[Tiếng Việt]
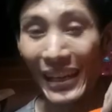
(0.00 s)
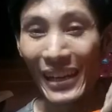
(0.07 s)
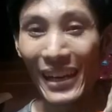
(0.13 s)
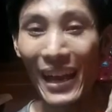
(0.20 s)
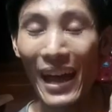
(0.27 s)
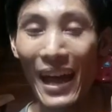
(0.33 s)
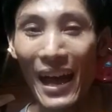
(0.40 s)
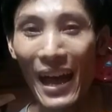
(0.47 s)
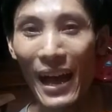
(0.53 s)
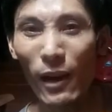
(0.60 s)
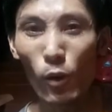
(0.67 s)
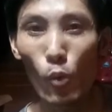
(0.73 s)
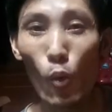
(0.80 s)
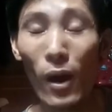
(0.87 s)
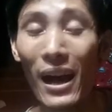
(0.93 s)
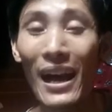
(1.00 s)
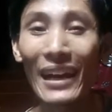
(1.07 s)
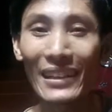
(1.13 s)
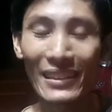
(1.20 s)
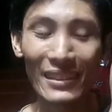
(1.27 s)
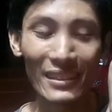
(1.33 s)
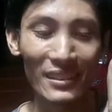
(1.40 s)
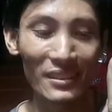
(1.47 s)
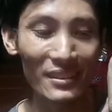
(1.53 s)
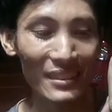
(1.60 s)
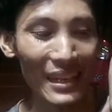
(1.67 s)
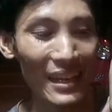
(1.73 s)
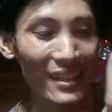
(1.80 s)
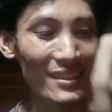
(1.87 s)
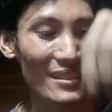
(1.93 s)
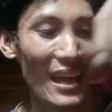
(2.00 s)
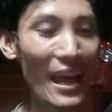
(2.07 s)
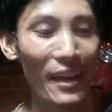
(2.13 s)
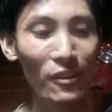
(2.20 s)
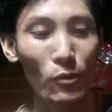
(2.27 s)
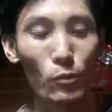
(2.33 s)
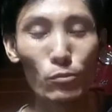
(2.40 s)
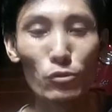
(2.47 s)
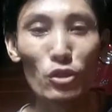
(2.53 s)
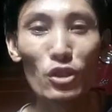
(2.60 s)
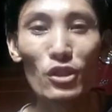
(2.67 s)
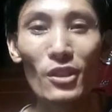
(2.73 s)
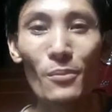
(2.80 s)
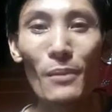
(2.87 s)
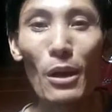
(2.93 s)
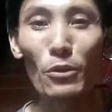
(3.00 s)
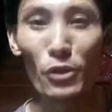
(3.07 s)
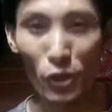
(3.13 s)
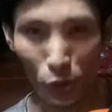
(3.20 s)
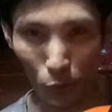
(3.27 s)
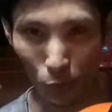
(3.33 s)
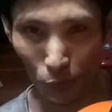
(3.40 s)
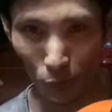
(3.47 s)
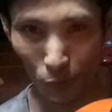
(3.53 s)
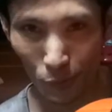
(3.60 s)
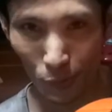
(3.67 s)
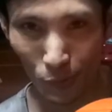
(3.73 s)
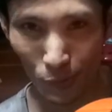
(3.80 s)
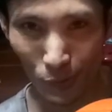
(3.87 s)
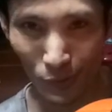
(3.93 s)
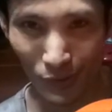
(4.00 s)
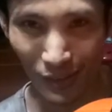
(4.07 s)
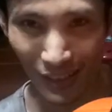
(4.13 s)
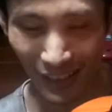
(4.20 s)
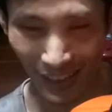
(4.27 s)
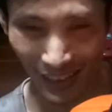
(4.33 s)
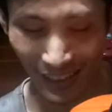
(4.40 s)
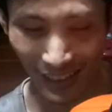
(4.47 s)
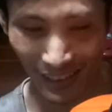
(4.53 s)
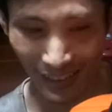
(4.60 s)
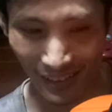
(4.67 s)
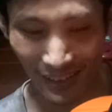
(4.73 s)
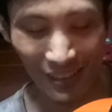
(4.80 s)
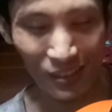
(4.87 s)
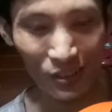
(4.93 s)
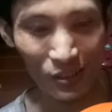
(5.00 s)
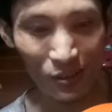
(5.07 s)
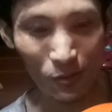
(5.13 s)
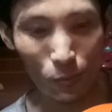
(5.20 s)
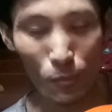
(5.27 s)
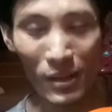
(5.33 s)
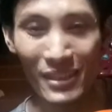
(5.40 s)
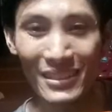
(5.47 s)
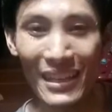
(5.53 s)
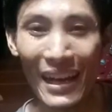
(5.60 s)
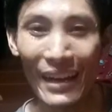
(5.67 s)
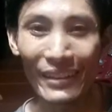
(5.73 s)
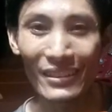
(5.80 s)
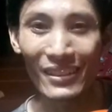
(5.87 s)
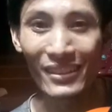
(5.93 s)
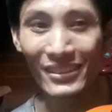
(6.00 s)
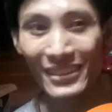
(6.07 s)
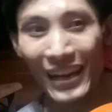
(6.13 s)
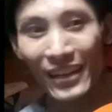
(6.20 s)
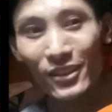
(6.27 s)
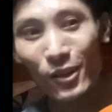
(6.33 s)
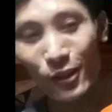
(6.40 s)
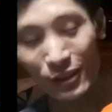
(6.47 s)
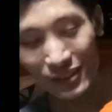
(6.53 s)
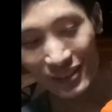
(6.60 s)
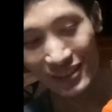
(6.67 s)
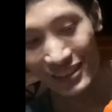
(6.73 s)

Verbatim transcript: này là của khách người ta xài cũng chưa được bao nhiêu đó. cũng mới xài được thời gian thôi